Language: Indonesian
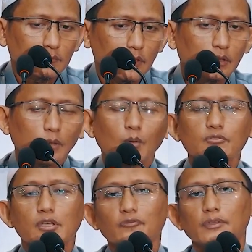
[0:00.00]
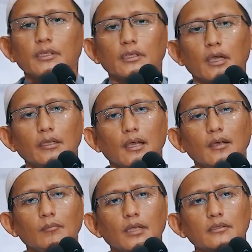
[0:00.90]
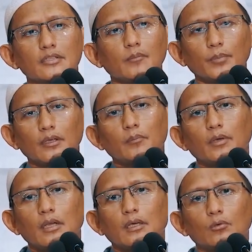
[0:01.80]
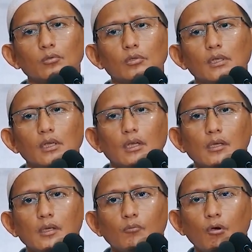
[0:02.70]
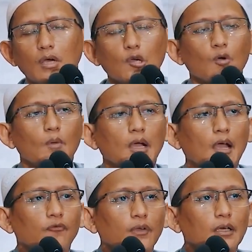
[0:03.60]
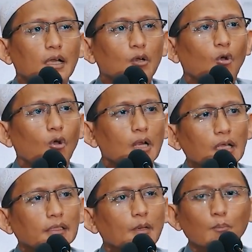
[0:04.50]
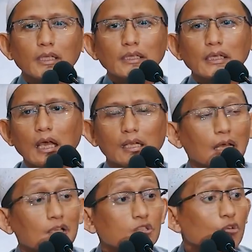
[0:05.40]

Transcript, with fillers: Kata Imam Syafi'i, Hai Ahmad sampai kepadaku bahwa engkau mengkafirkan orang yang meninggalkan